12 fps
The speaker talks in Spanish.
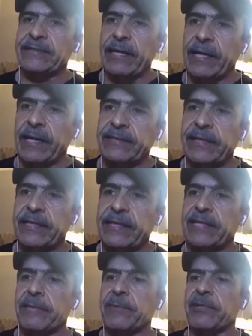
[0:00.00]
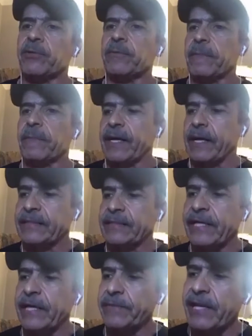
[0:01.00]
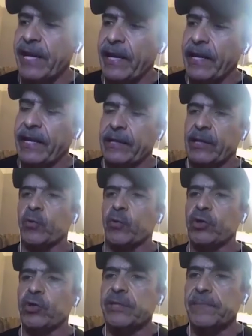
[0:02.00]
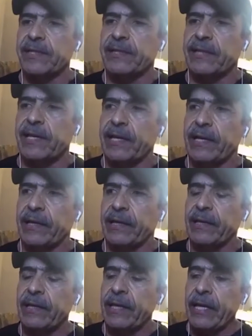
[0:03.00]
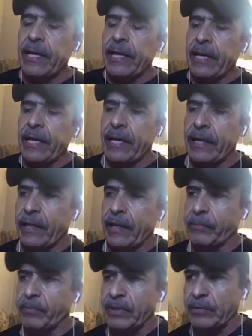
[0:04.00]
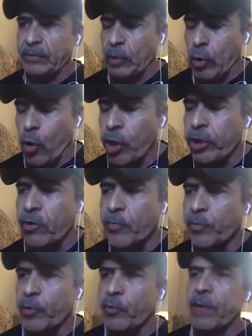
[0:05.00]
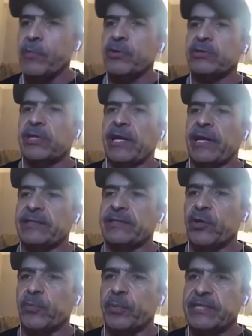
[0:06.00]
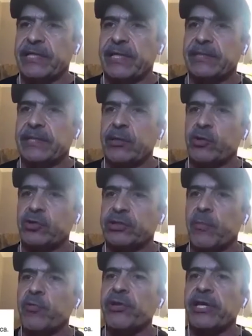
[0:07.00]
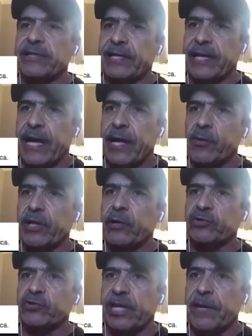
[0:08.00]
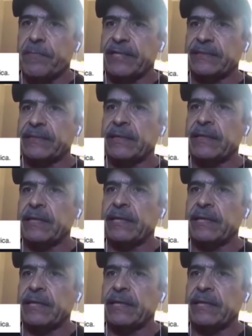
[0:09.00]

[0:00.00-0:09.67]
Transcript: Así, así es, Armando. Así es, mira, eh, curiosamente, eh, hoy comprobamos que el señor presidente no está muy enterado de los temas